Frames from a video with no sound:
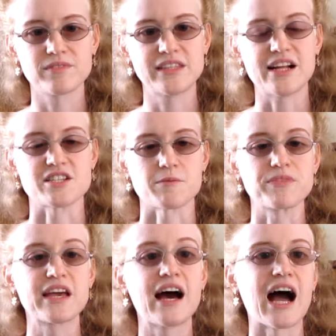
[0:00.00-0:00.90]
Дальше.
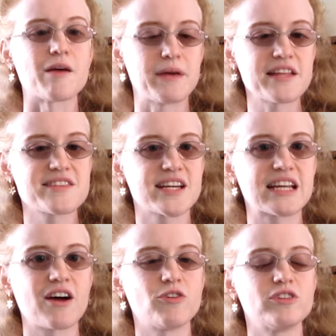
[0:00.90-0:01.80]
Опять
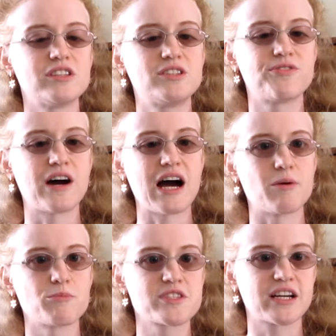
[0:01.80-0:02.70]
сыграю
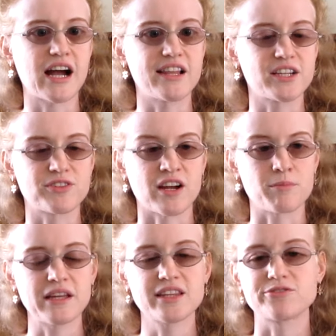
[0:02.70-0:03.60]
два музыкальных
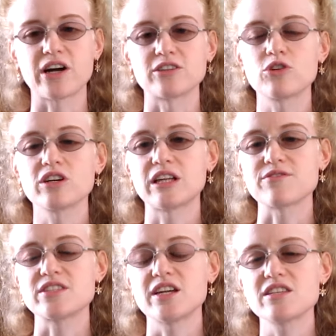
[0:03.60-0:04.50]
фрагмента, в которых
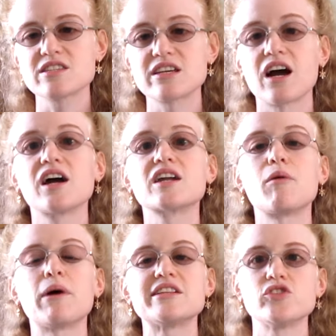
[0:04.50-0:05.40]
нам встретится
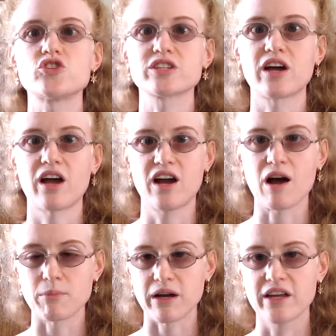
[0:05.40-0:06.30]
хроматическая
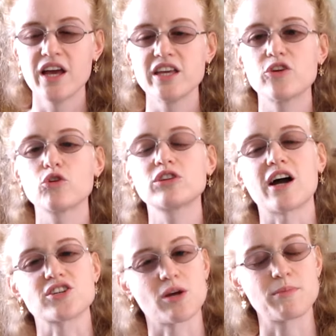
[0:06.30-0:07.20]
гамма. Ее
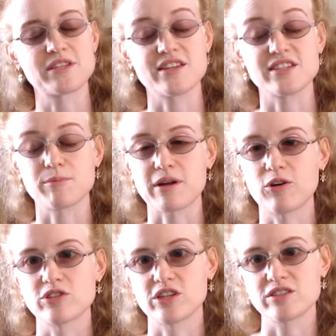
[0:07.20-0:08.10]
также обязательно
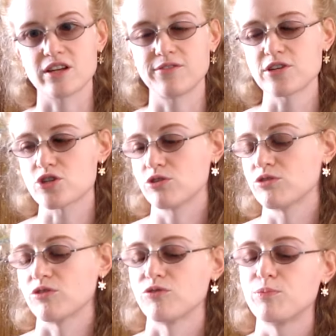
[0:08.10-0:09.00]
проходят на сольфеджио,
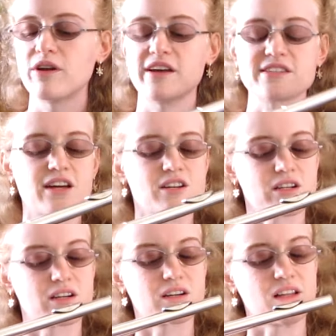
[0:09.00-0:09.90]
но в более
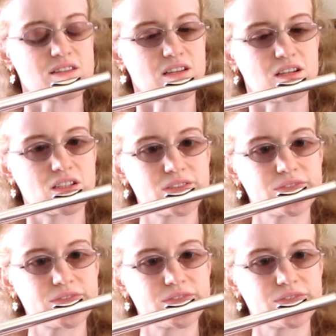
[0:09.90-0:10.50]
старших классах.